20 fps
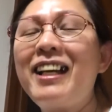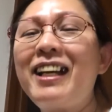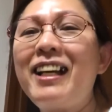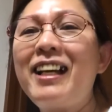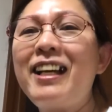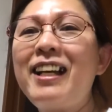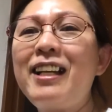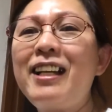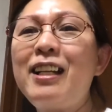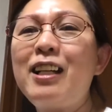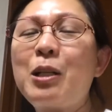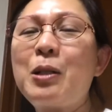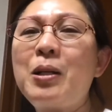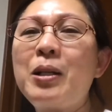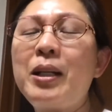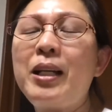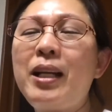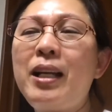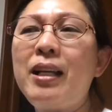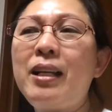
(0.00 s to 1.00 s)
Ay, nako,
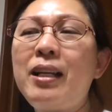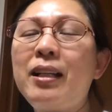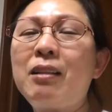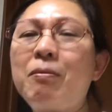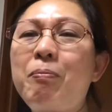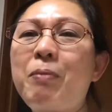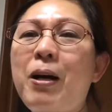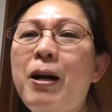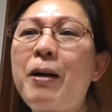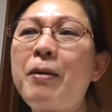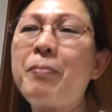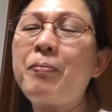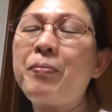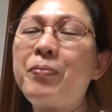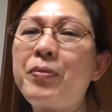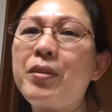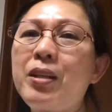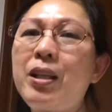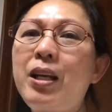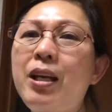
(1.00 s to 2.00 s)
ang init pa.
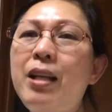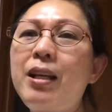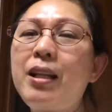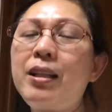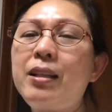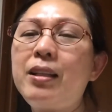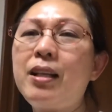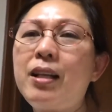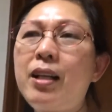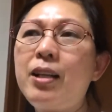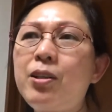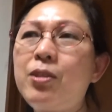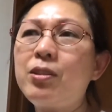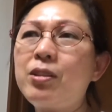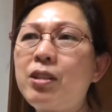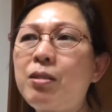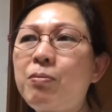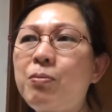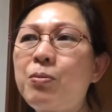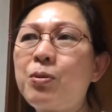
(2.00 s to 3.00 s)
Ang init na ngayon.
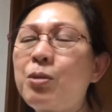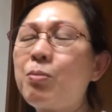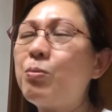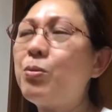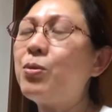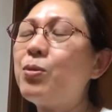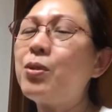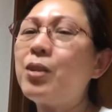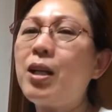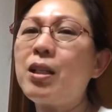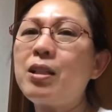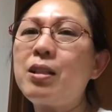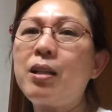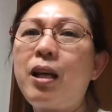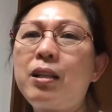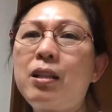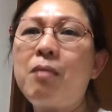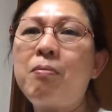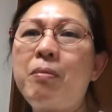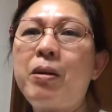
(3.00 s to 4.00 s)
Tapos bukas,
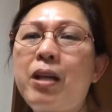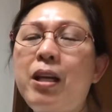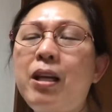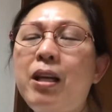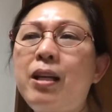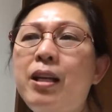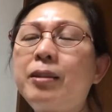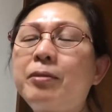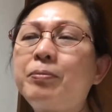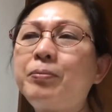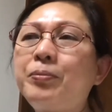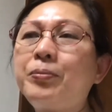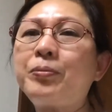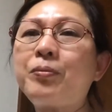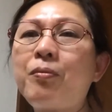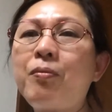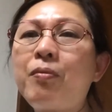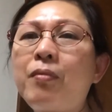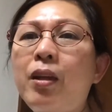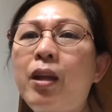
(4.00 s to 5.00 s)
yata mainit.
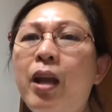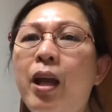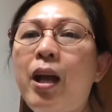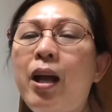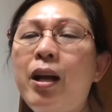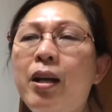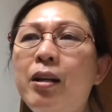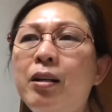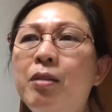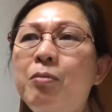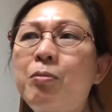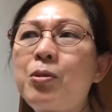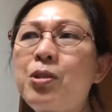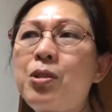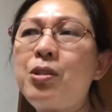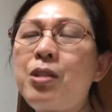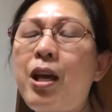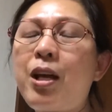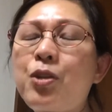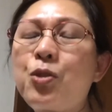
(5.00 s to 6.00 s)
Tapos
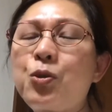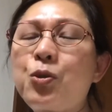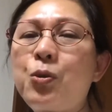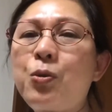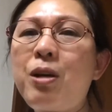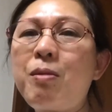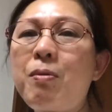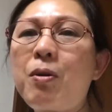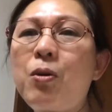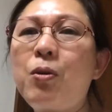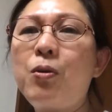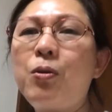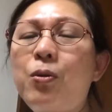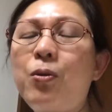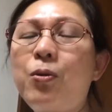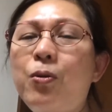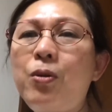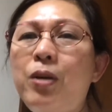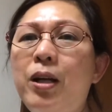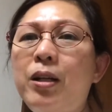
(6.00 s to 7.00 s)
next week,
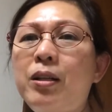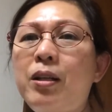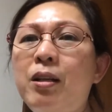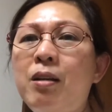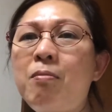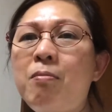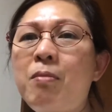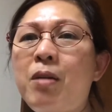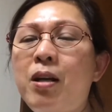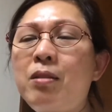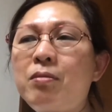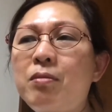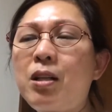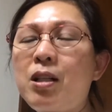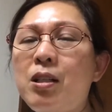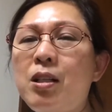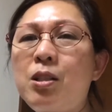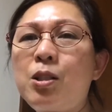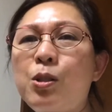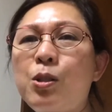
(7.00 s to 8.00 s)
mag-uulan na naman
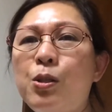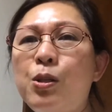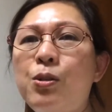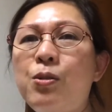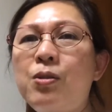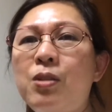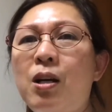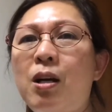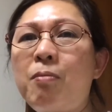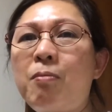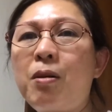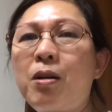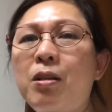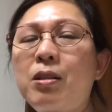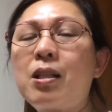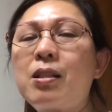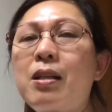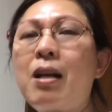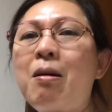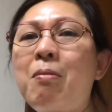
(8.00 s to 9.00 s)
kasi tsuyo nga,
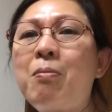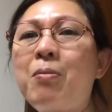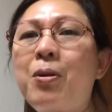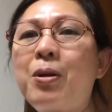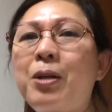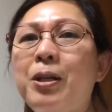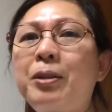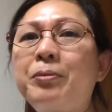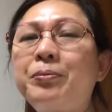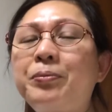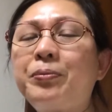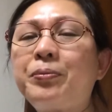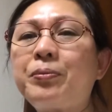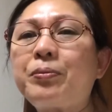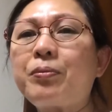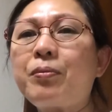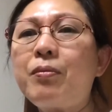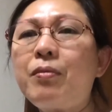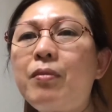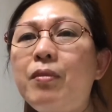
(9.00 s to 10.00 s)
magsa-summer.
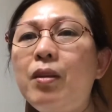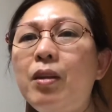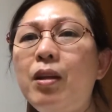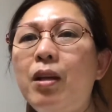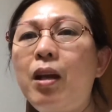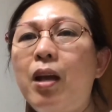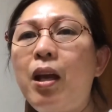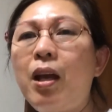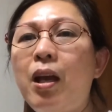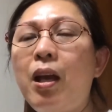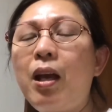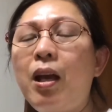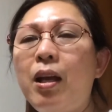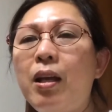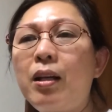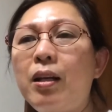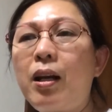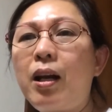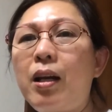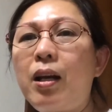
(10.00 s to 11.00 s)

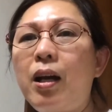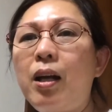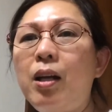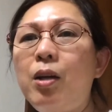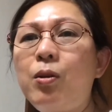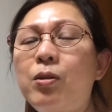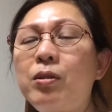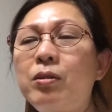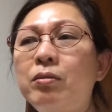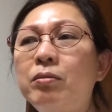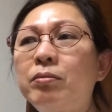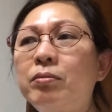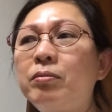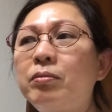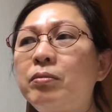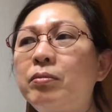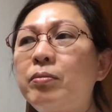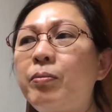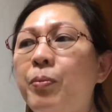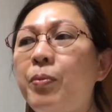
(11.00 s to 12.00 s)
Kaya yon
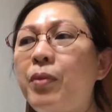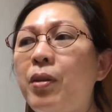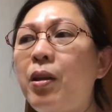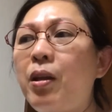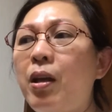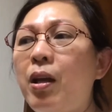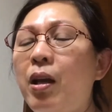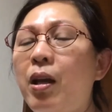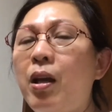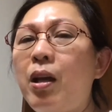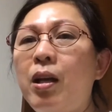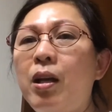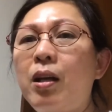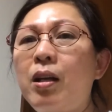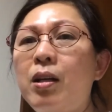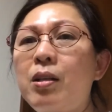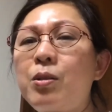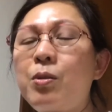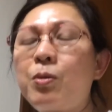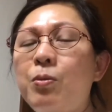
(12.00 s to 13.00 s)

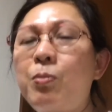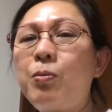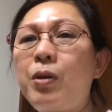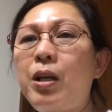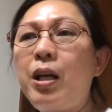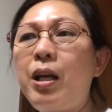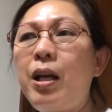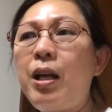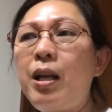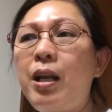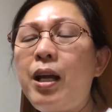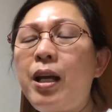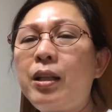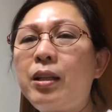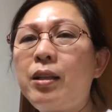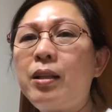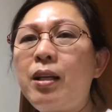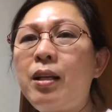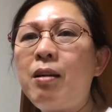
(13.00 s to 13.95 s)
So, init na